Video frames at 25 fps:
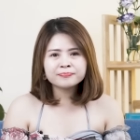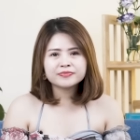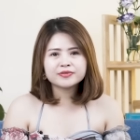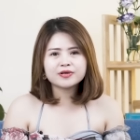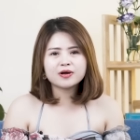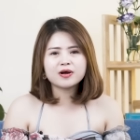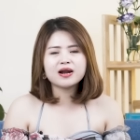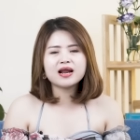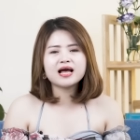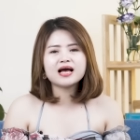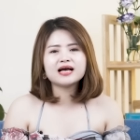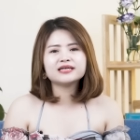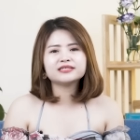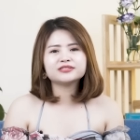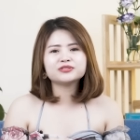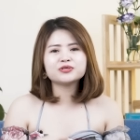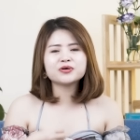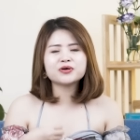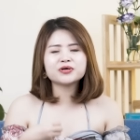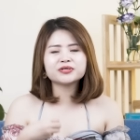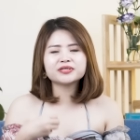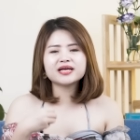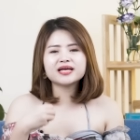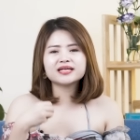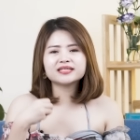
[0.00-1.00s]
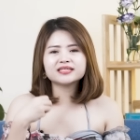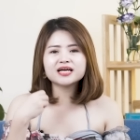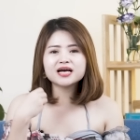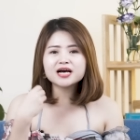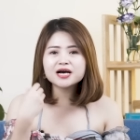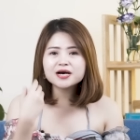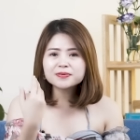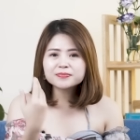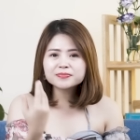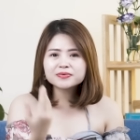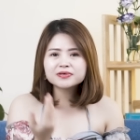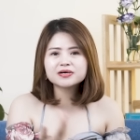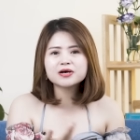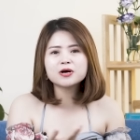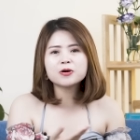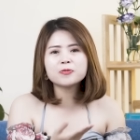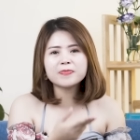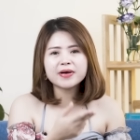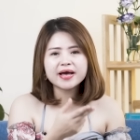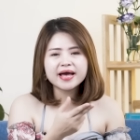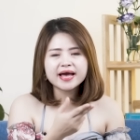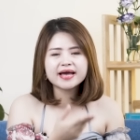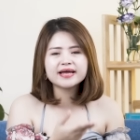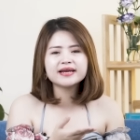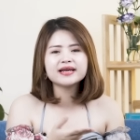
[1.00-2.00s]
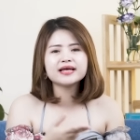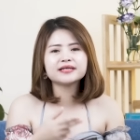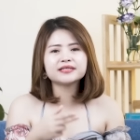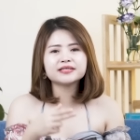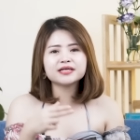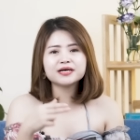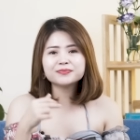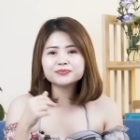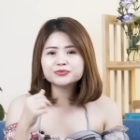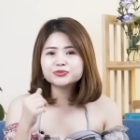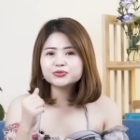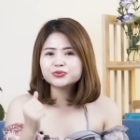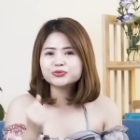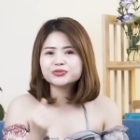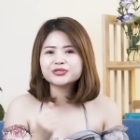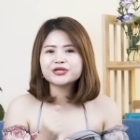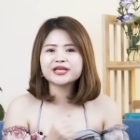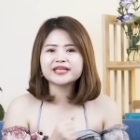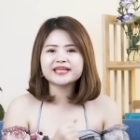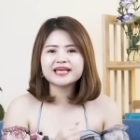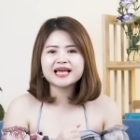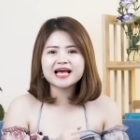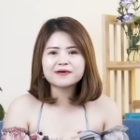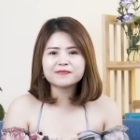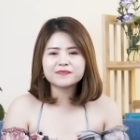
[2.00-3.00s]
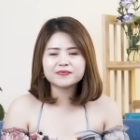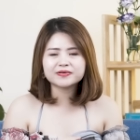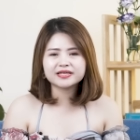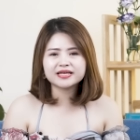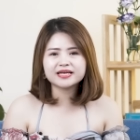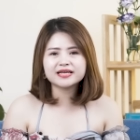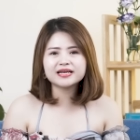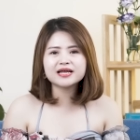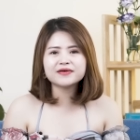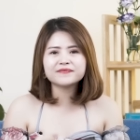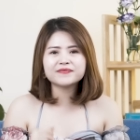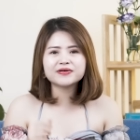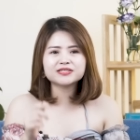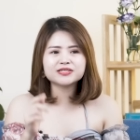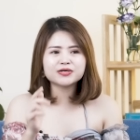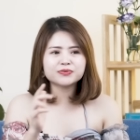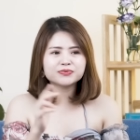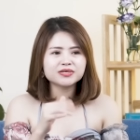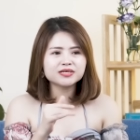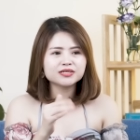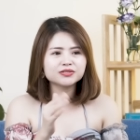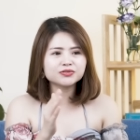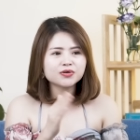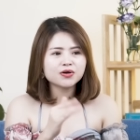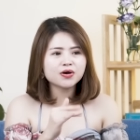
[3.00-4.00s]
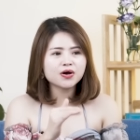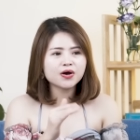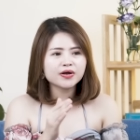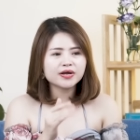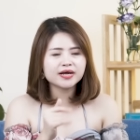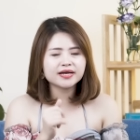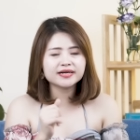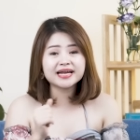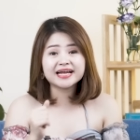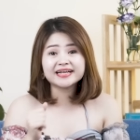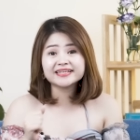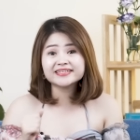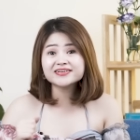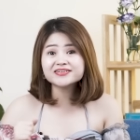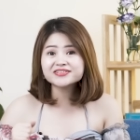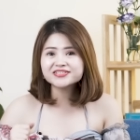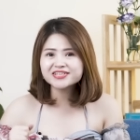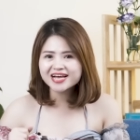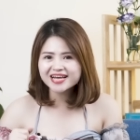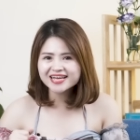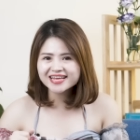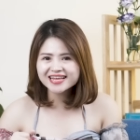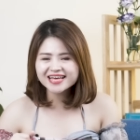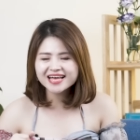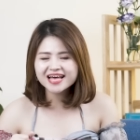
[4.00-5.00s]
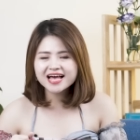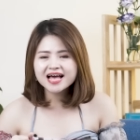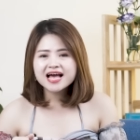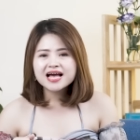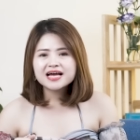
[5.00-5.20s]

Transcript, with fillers: đó là tôi có thể thơm cậu bé này thơm chuột nhẹ nhàng một tí này và giống như tôi gọi là đánh thức dậy ấy.